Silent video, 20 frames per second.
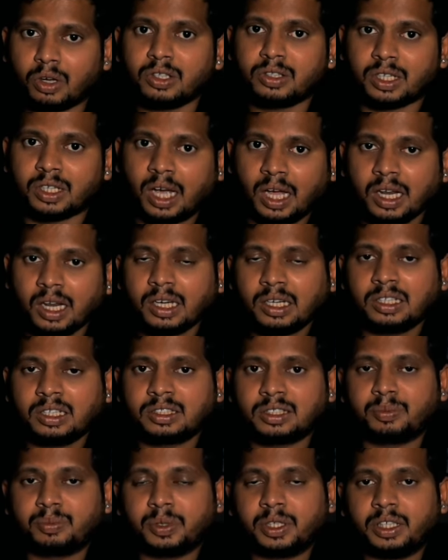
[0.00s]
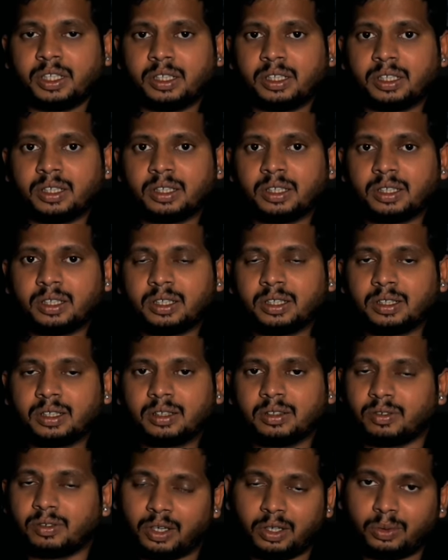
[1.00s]
వాళ్ళు చాలా కష్టపడి
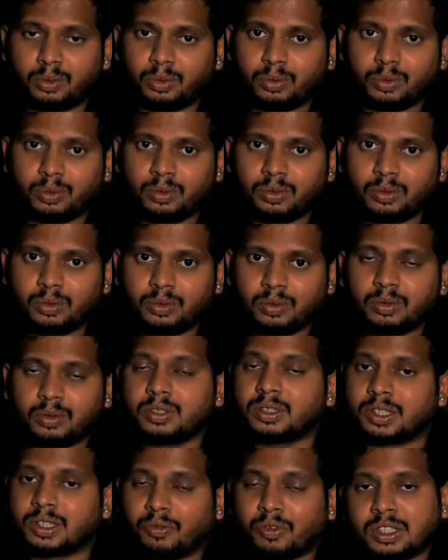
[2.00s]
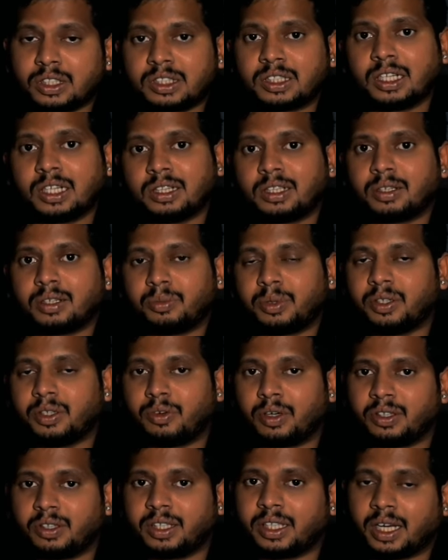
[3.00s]
వాళ్ళు సంవత్సరాల
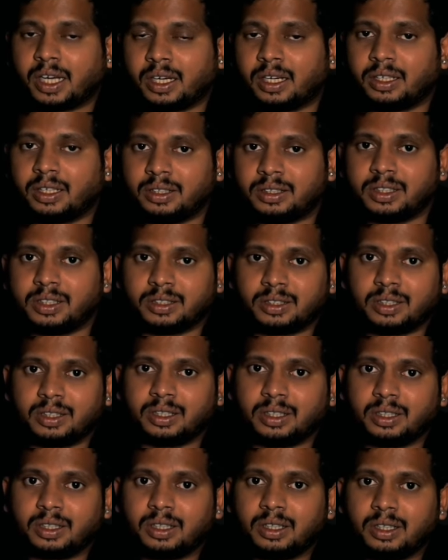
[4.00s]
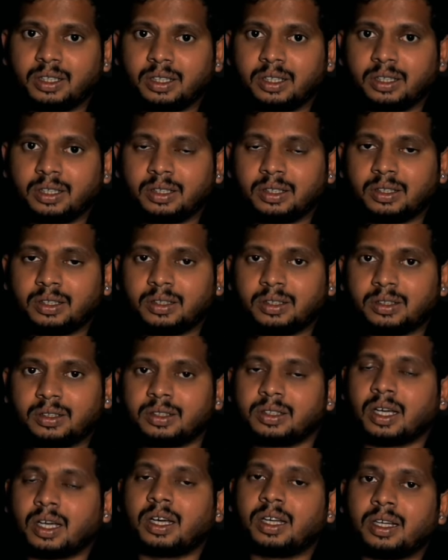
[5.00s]
తరబడి వాళ్ళు త్యాగాలు చేసి
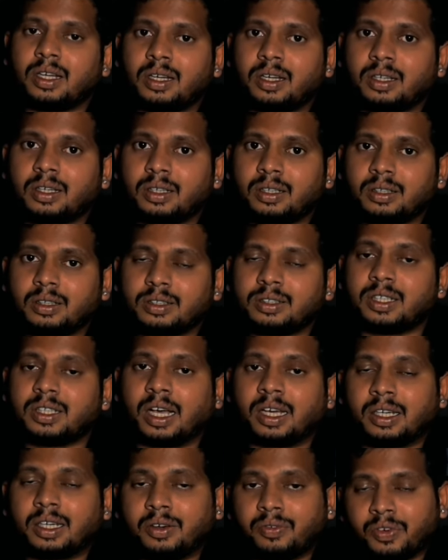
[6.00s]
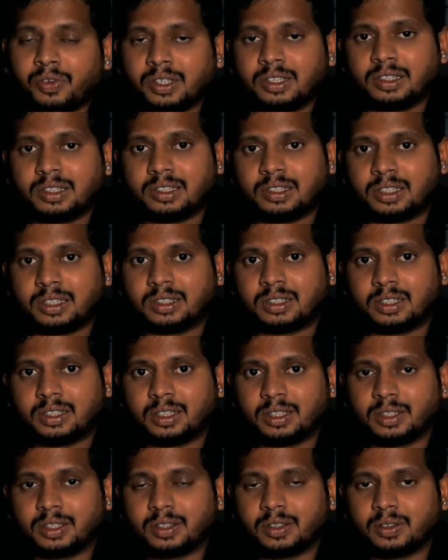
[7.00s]
చాలా సాక్రిఫైసులు
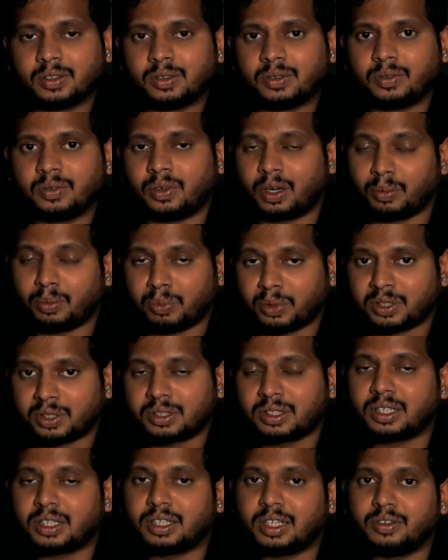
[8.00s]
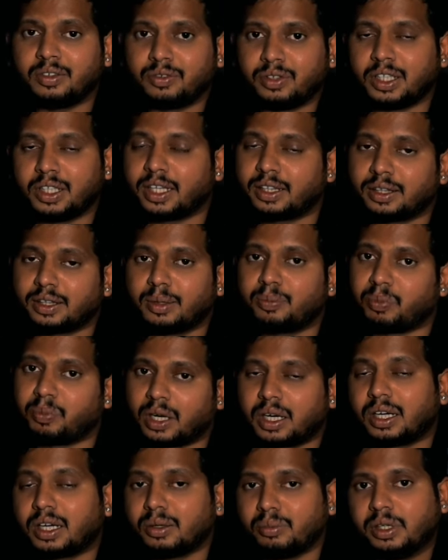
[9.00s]
చేసి వాళ్ళ పర్సనల్ లైఫ్ని అంత
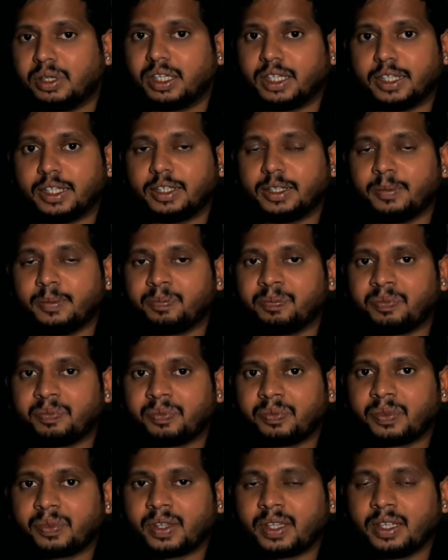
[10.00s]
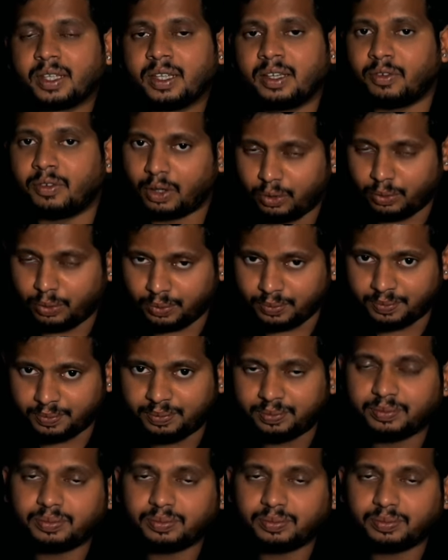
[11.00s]
పక్కన పెట్టి వాళ్ళు